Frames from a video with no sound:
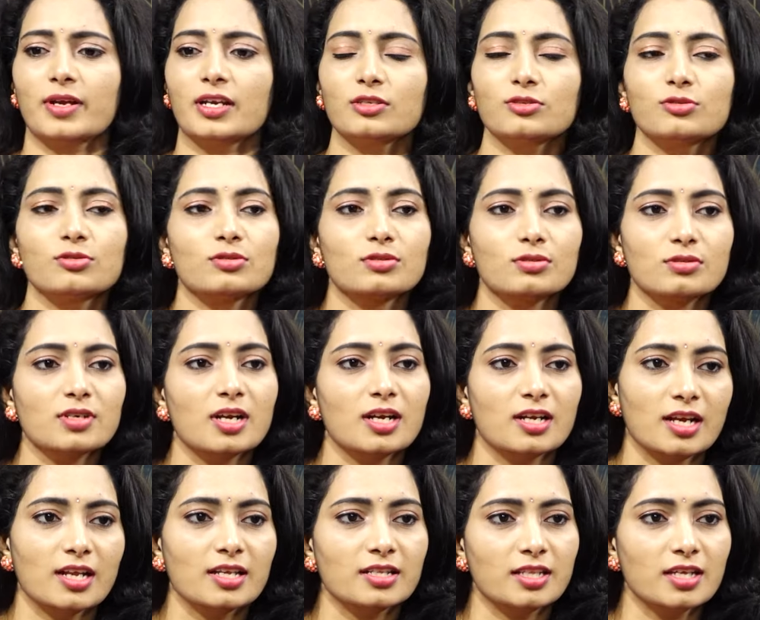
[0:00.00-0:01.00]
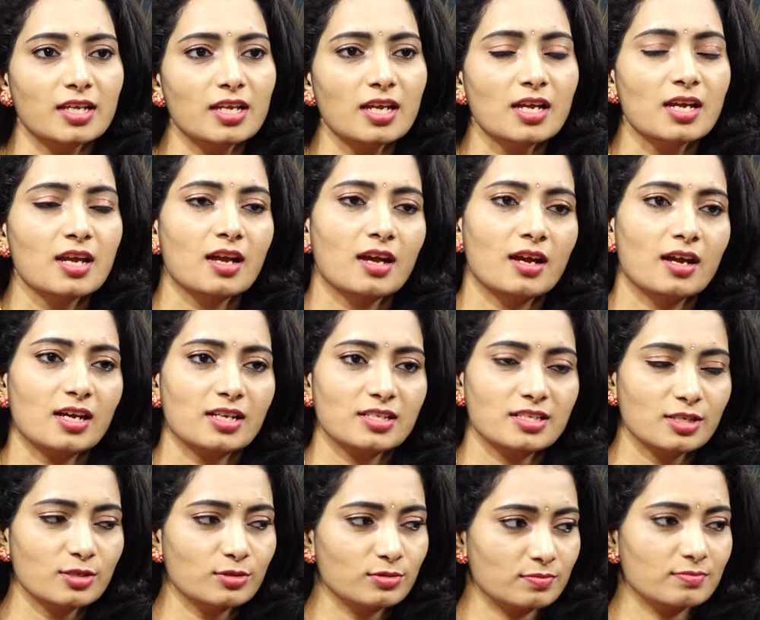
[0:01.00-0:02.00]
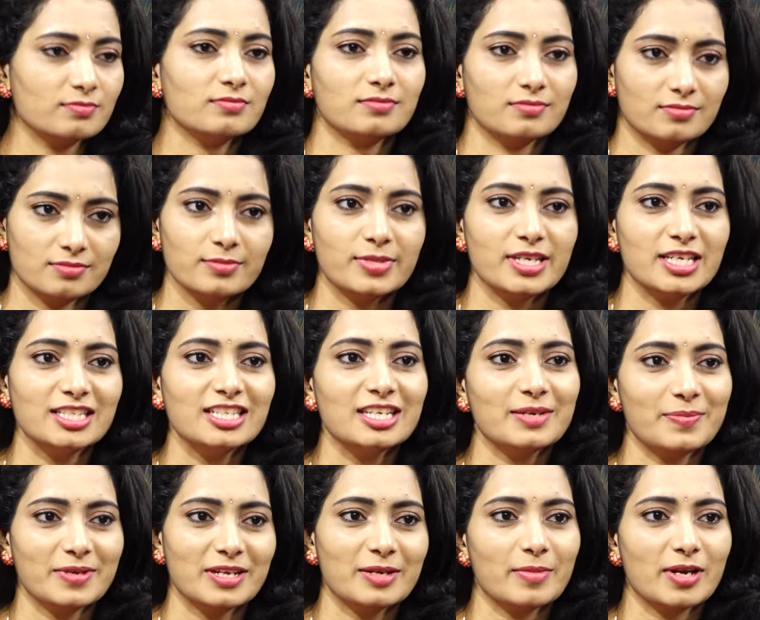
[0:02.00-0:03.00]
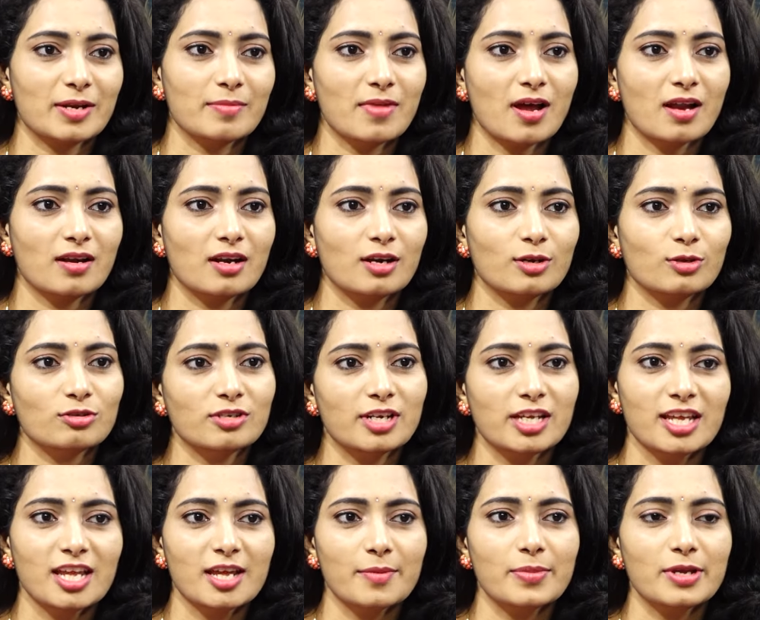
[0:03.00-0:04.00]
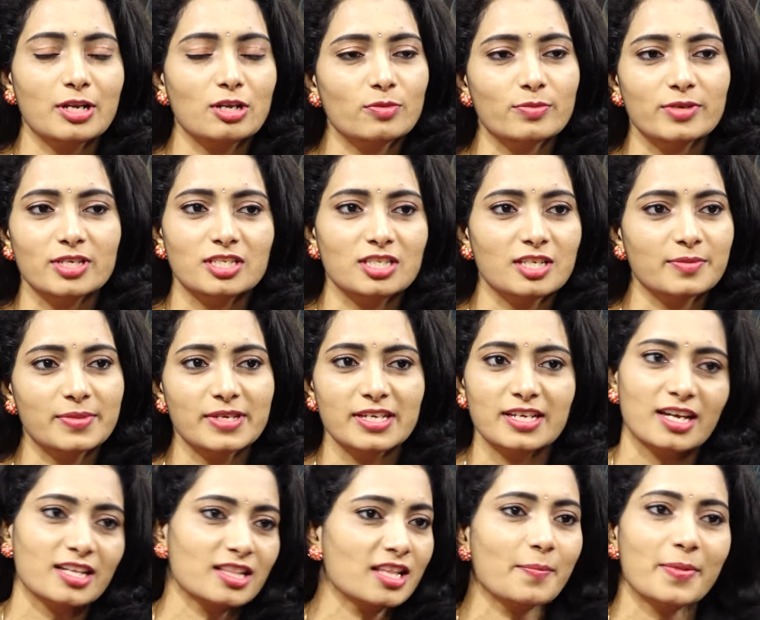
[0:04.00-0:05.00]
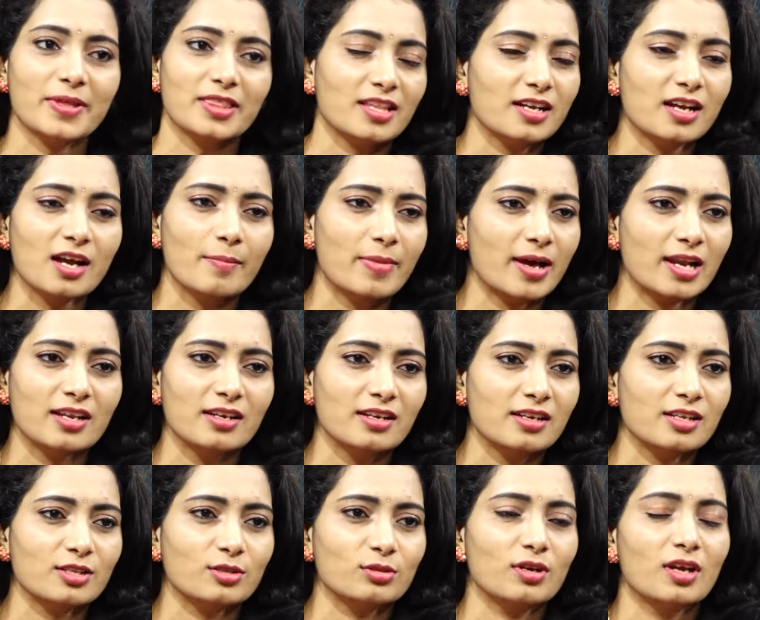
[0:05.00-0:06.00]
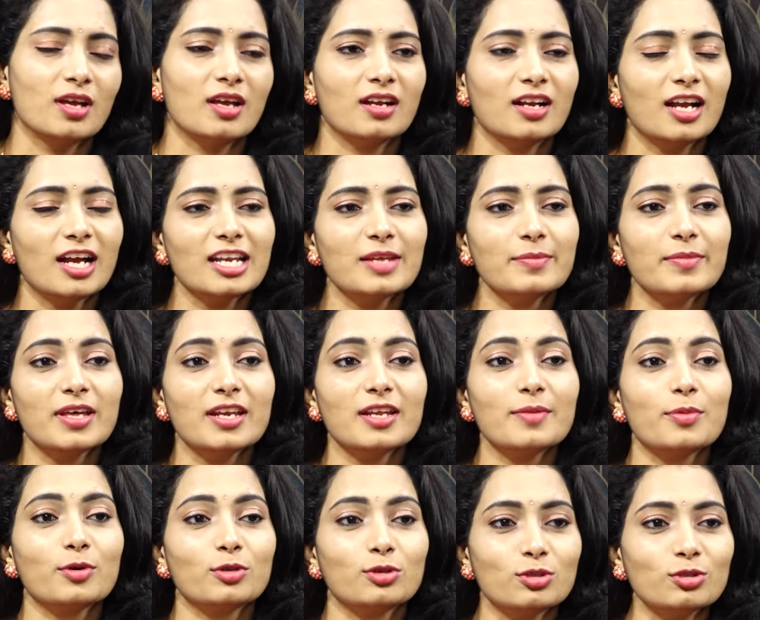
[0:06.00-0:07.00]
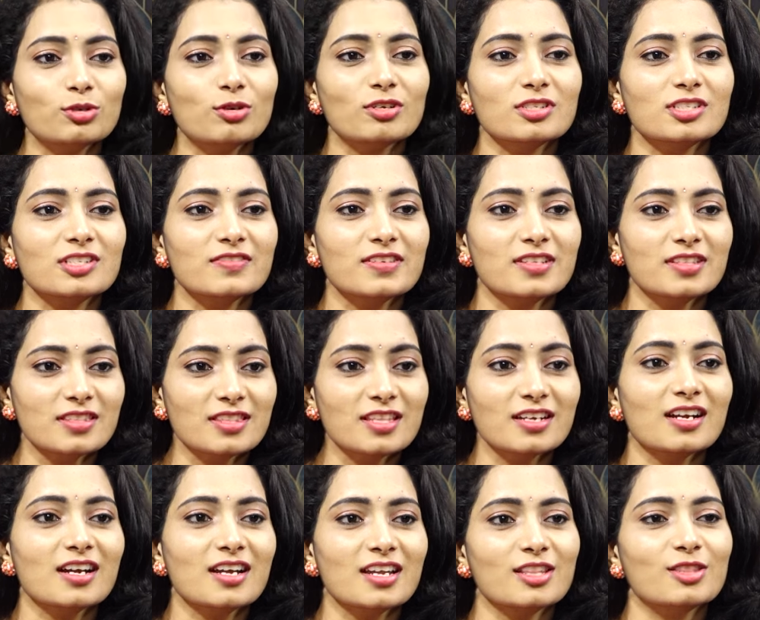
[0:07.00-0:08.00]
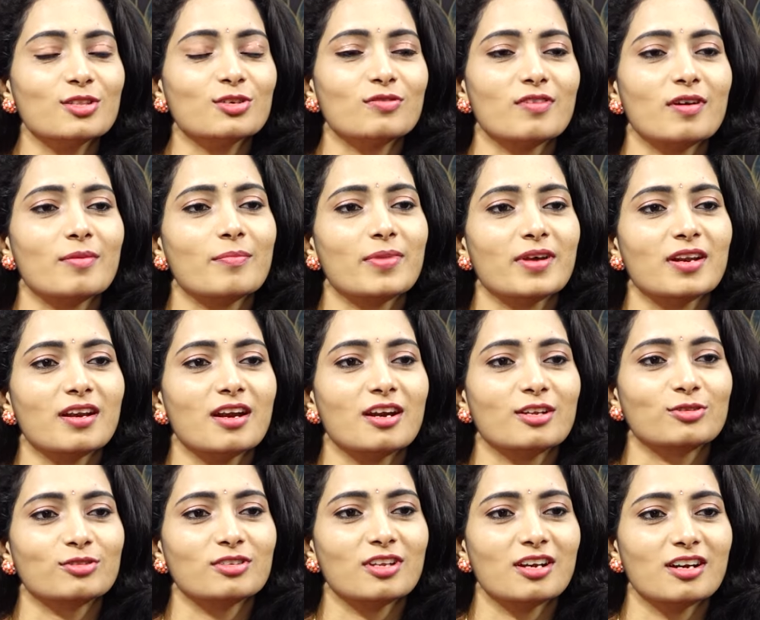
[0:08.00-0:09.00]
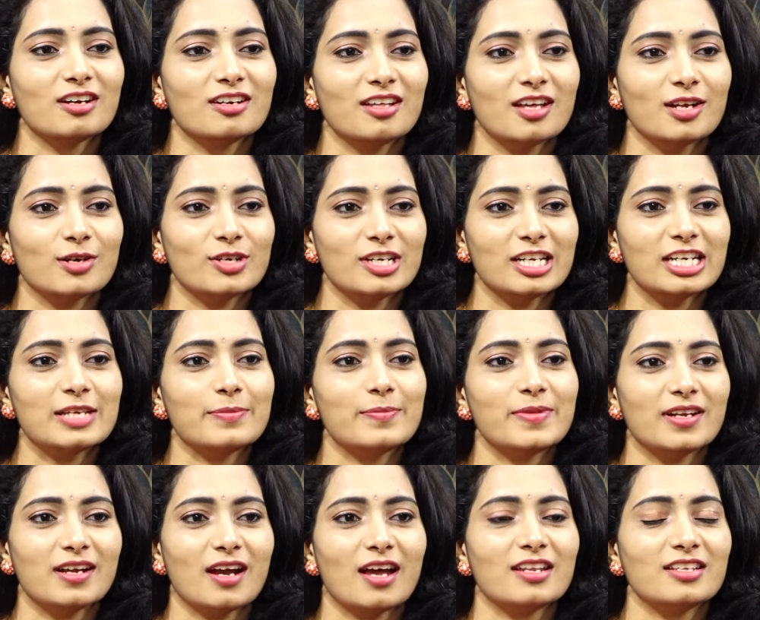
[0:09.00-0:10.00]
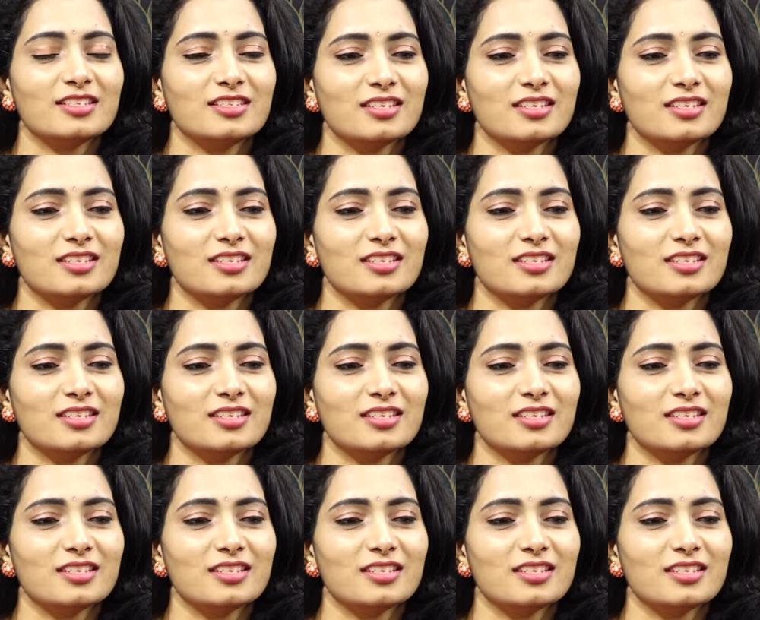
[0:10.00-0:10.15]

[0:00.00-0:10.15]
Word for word: మనం చూసుకున్నట్లయితే అసలు బీజేపీకి మనం మాట్లాడుకుంటే ఏపీలో బీజేపీకి అయితే పెద్దగా బలం లేదు కానీ మరి పొత్తు కోసం ఇంతగా ఎందుకు వెంపర్లాడుతున్నారంటారు టీడీపీ కానీ